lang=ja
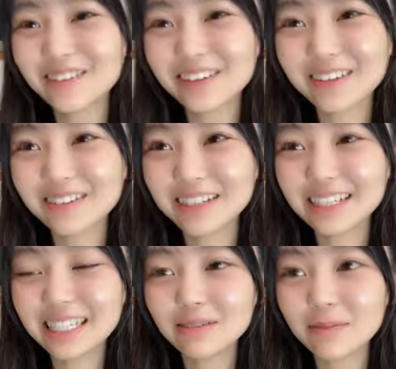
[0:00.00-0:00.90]
多分い
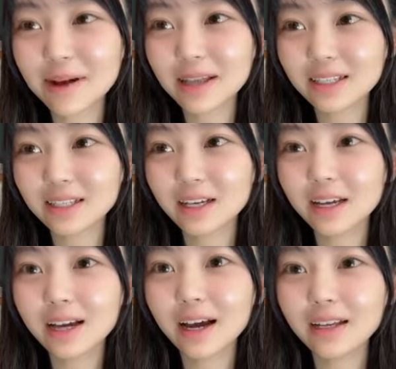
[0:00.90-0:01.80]
つも毎日
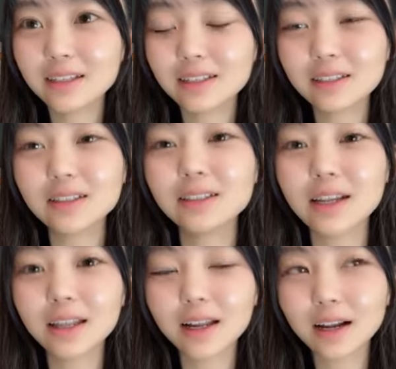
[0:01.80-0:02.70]
配信し
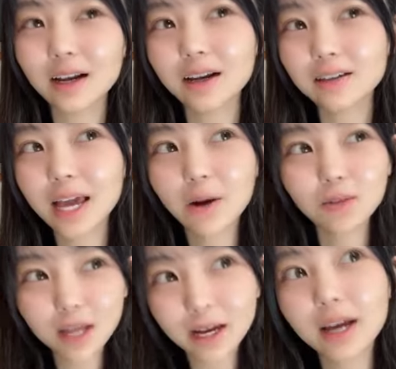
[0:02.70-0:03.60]
てたら結構
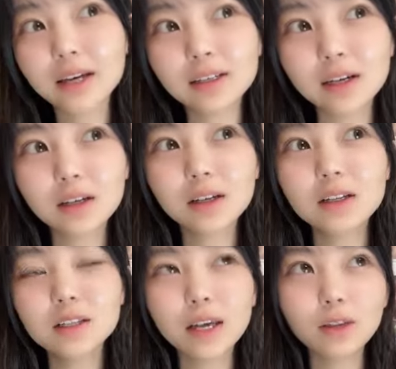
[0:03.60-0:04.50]
長い間
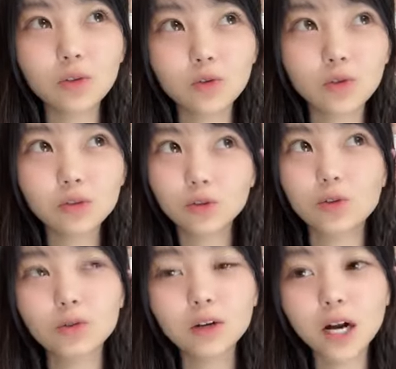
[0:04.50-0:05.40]
チケットの
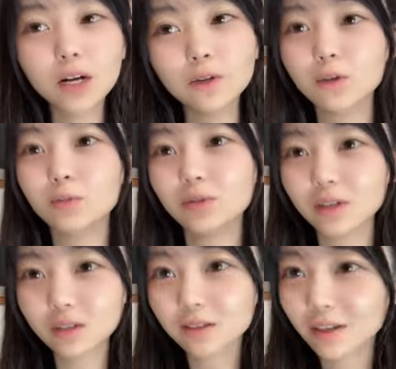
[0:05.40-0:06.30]
ストックがあると思うん
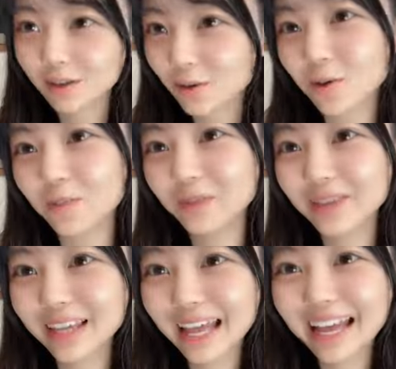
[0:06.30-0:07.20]
ですけど
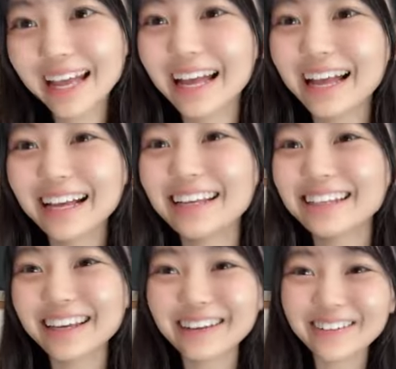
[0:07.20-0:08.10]

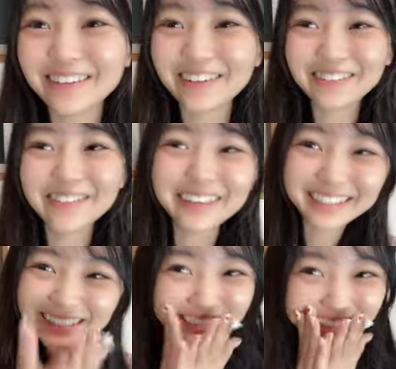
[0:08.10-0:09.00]
結構
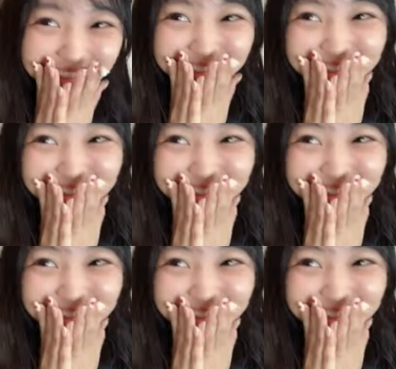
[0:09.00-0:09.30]
ピンチ